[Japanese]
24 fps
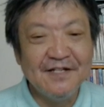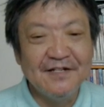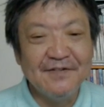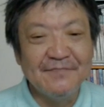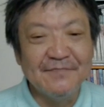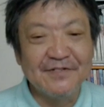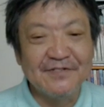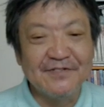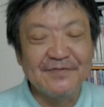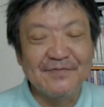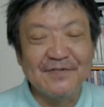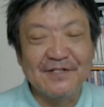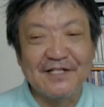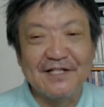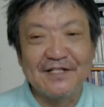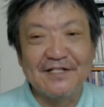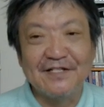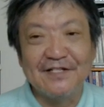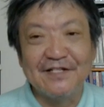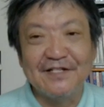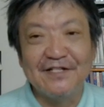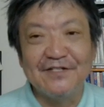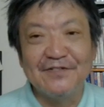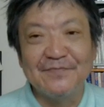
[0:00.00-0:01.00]
別に
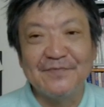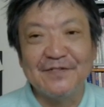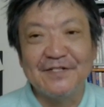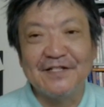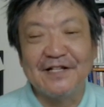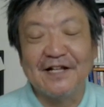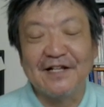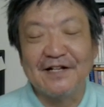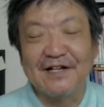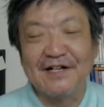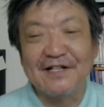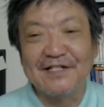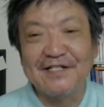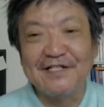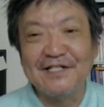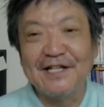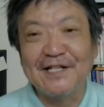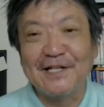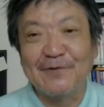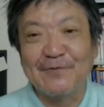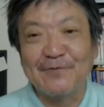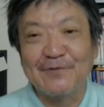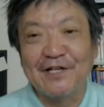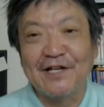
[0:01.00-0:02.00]
私立民なんかに入
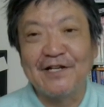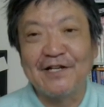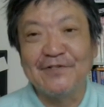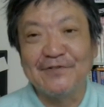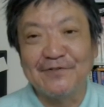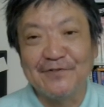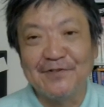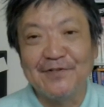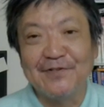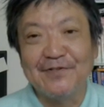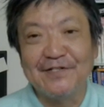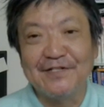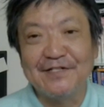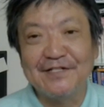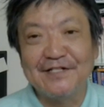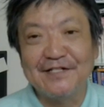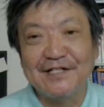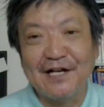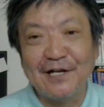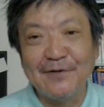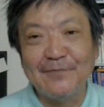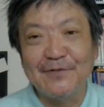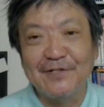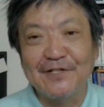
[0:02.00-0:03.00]
れたことないですよ一
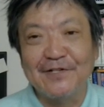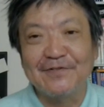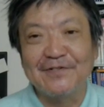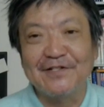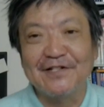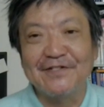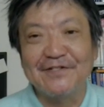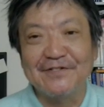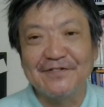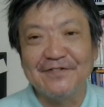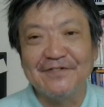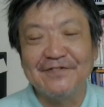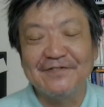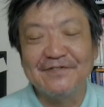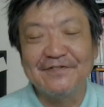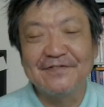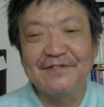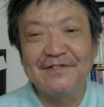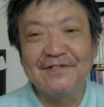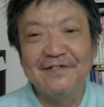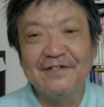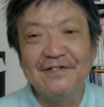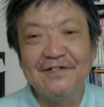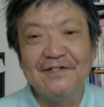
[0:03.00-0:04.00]
回も入れたことないですよ
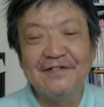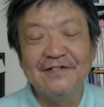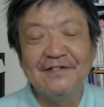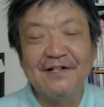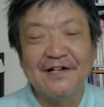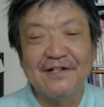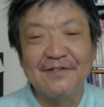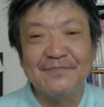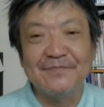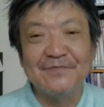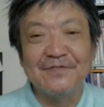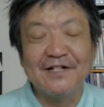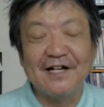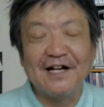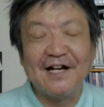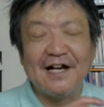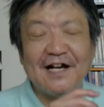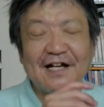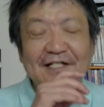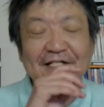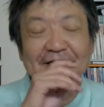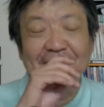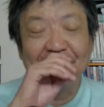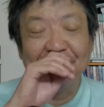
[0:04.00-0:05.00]
あの
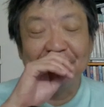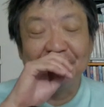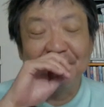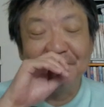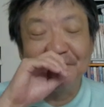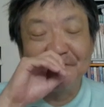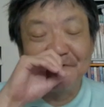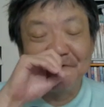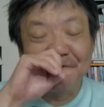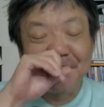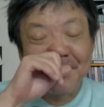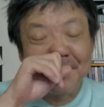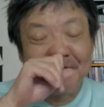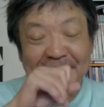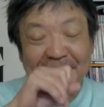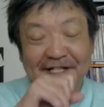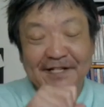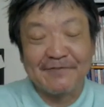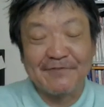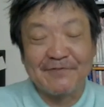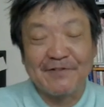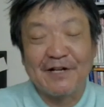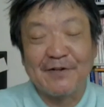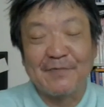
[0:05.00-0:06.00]
昔の民主党には入れ
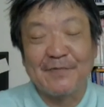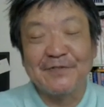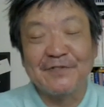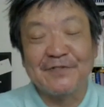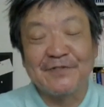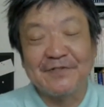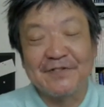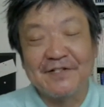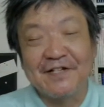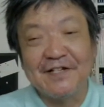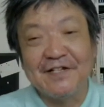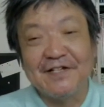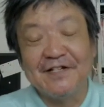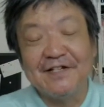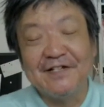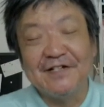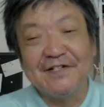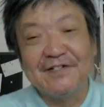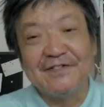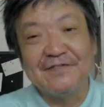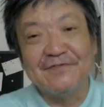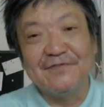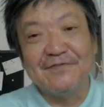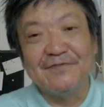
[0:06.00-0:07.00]
たことありますけどね
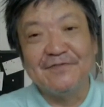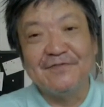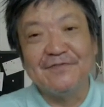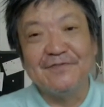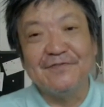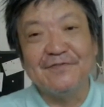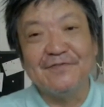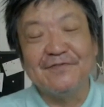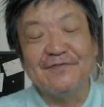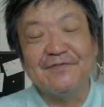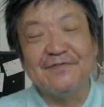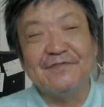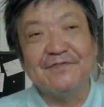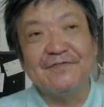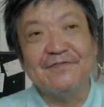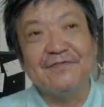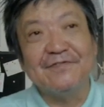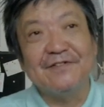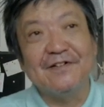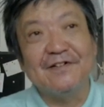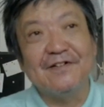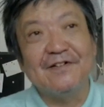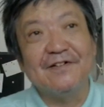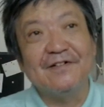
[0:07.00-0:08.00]
あ
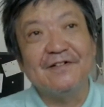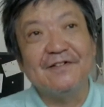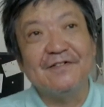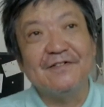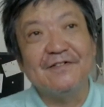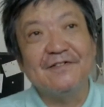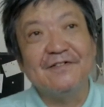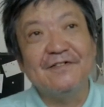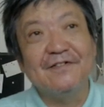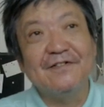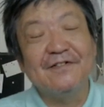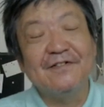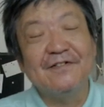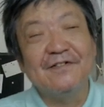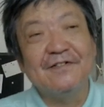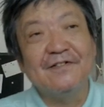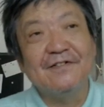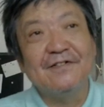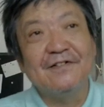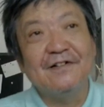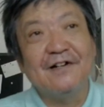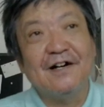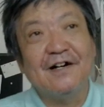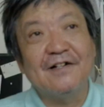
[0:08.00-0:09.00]
のー
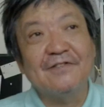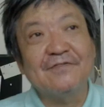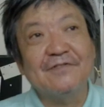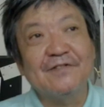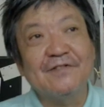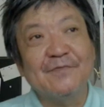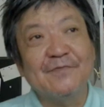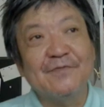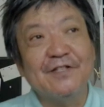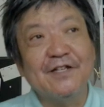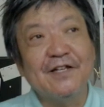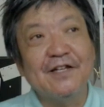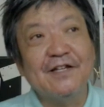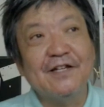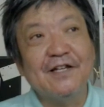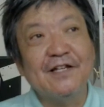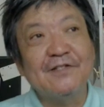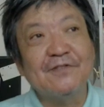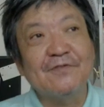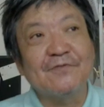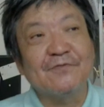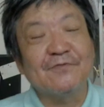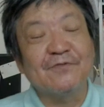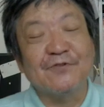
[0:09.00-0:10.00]
あのでも政
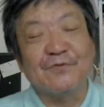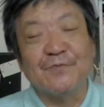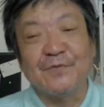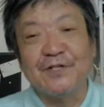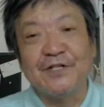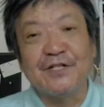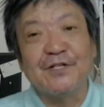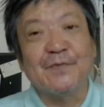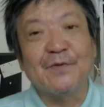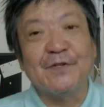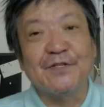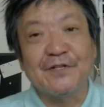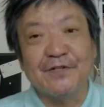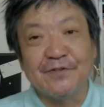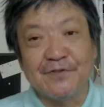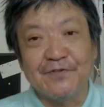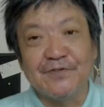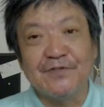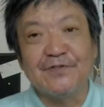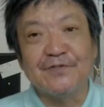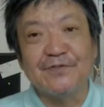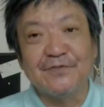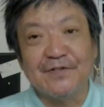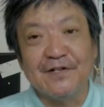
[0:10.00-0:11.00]
権取る時も入れてませんよ、
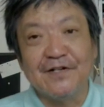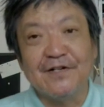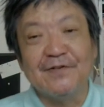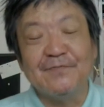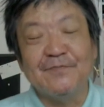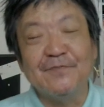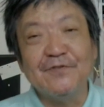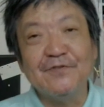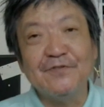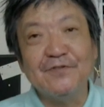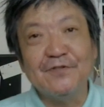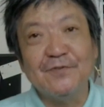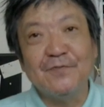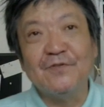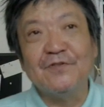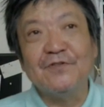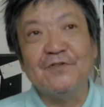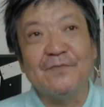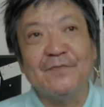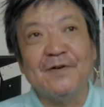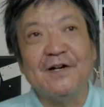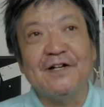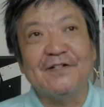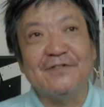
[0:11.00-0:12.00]
実は、もっともっ
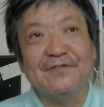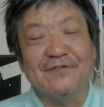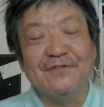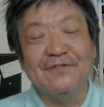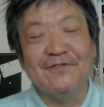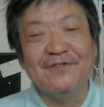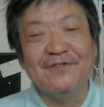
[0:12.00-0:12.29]
と前の